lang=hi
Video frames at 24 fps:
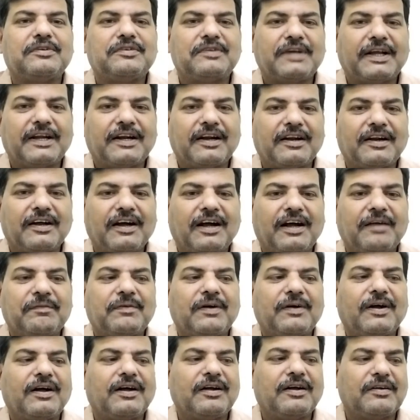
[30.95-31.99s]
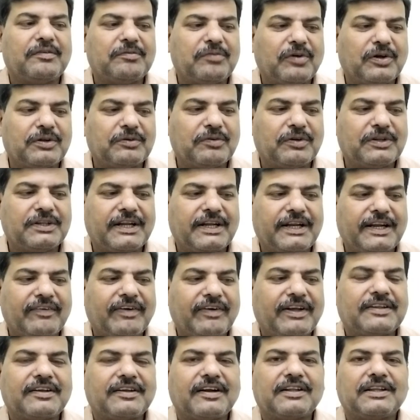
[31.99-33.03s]
चैनल का आपका बहुत बहुत
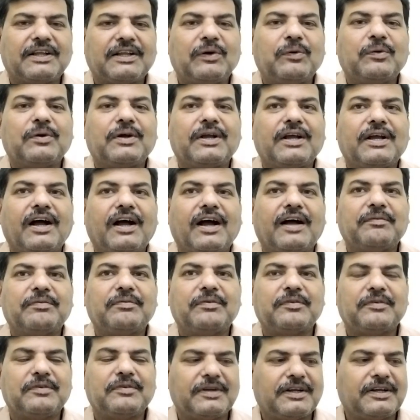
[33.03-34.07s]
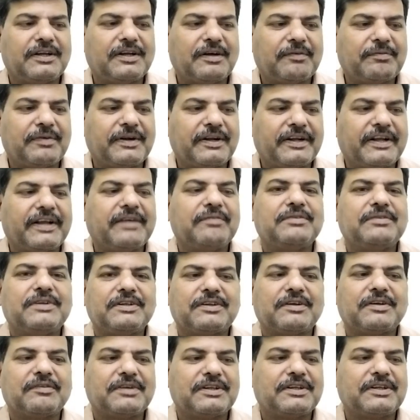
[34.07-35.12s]
धन्यवाद करता हूँ कि आपने अपने कीमती
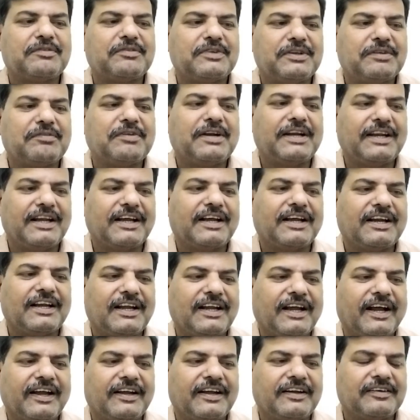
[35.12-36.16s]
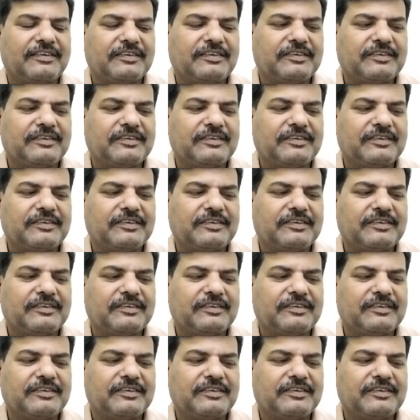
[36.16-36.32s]
समय से मुझे मिलने के लिए आए